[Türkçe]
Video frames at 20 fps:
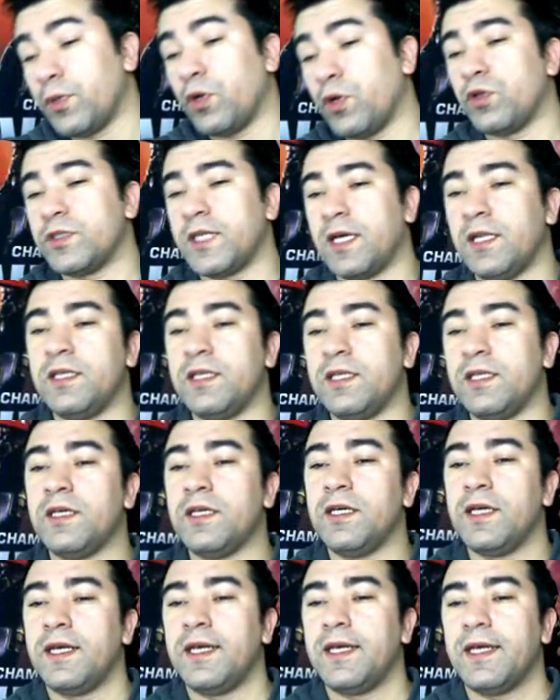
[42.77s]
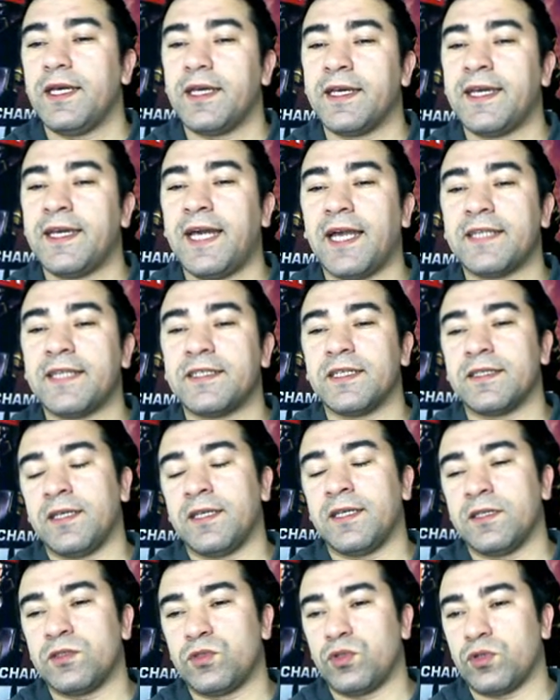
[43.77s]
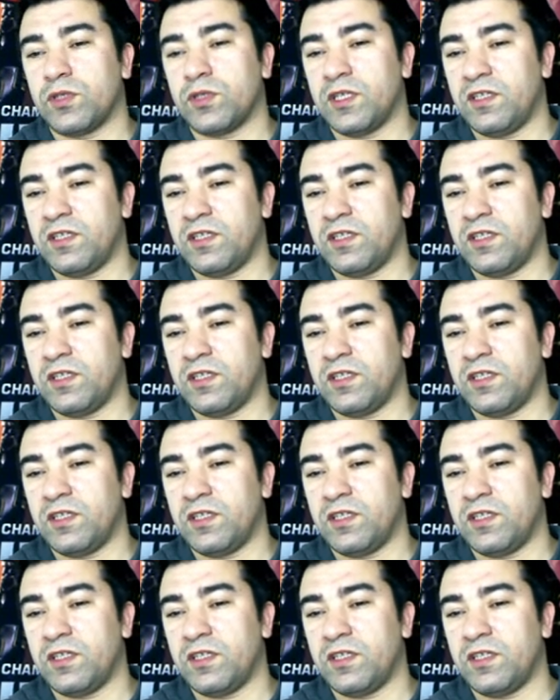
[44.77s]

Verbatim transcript: özelliği gerçekten çok